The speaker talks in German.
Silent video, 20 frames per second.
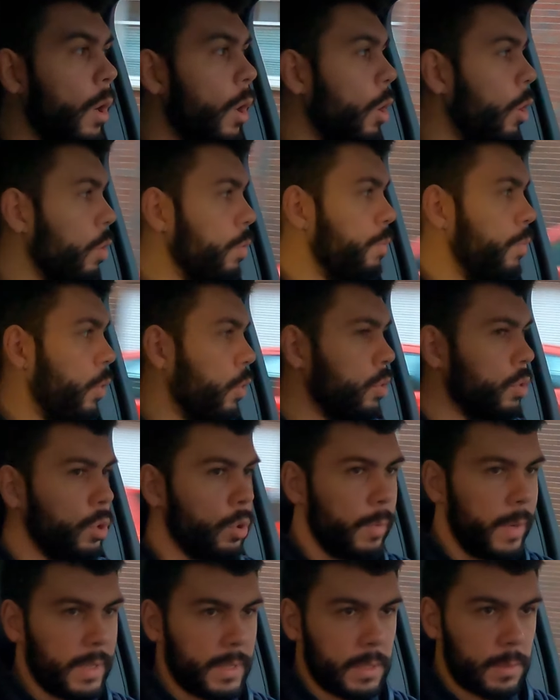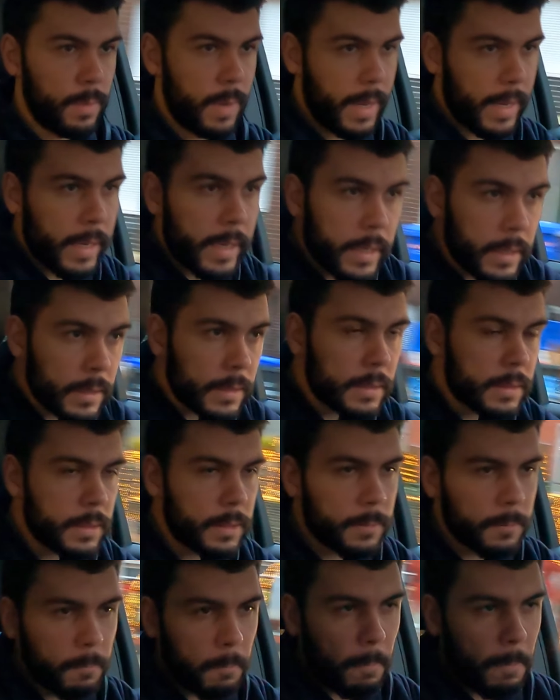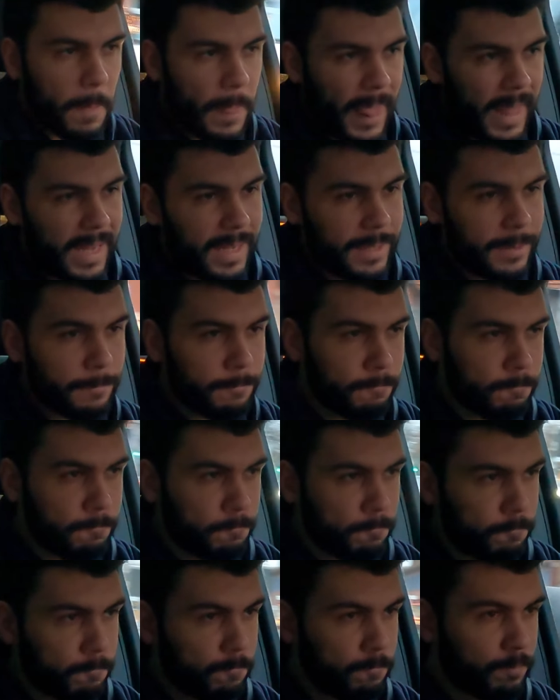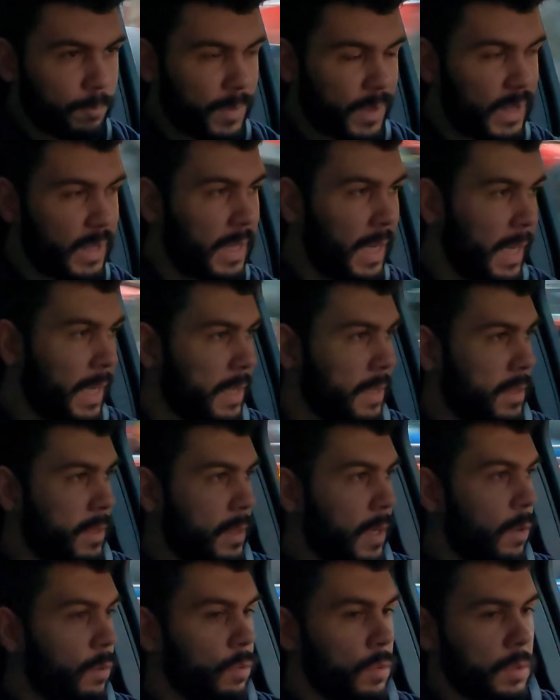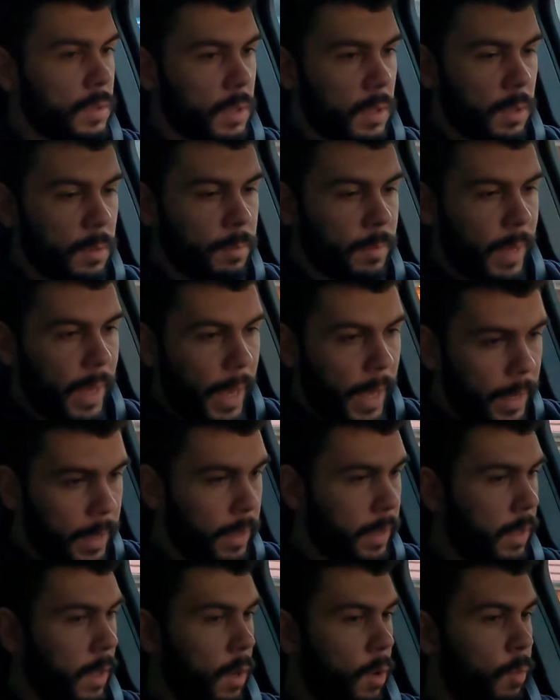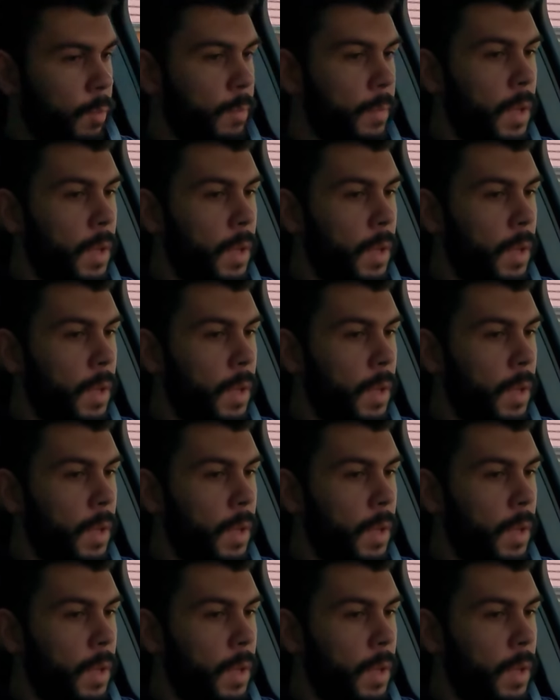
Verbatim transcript: Und Punkt Nummer zwei ist, der Sound im Innenraum.